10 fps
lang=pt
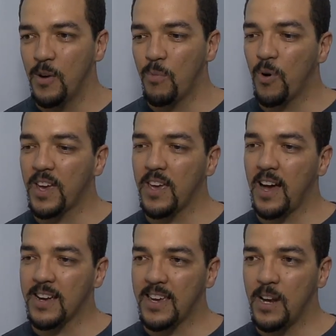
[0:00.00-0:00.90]
Porque
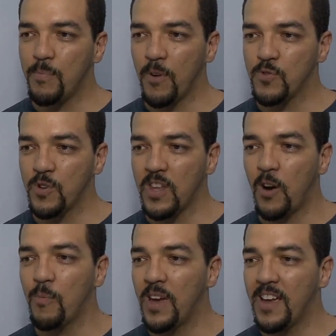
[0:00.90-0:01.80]
aquele
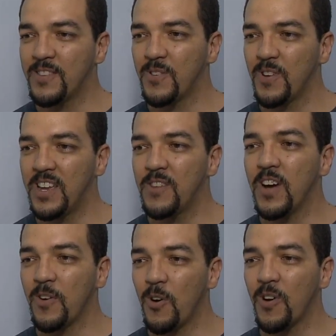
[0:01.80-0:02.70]
profissional médico, ele
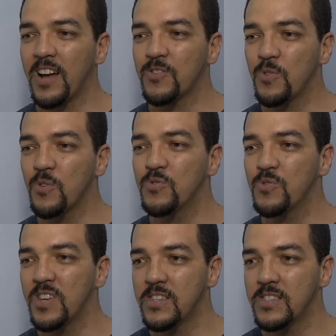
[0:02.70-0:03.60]
vai colocar todos
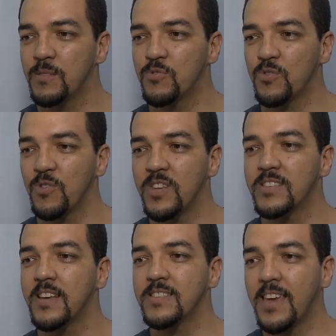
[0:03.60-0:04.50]
os recibos, todas
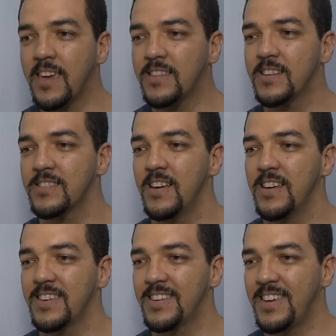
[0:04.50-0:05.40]
as rendas
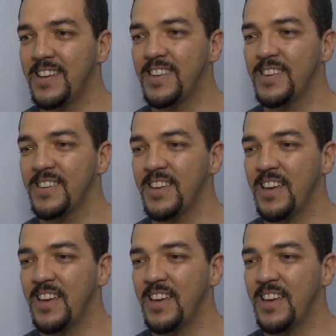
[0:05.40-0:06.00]
que ele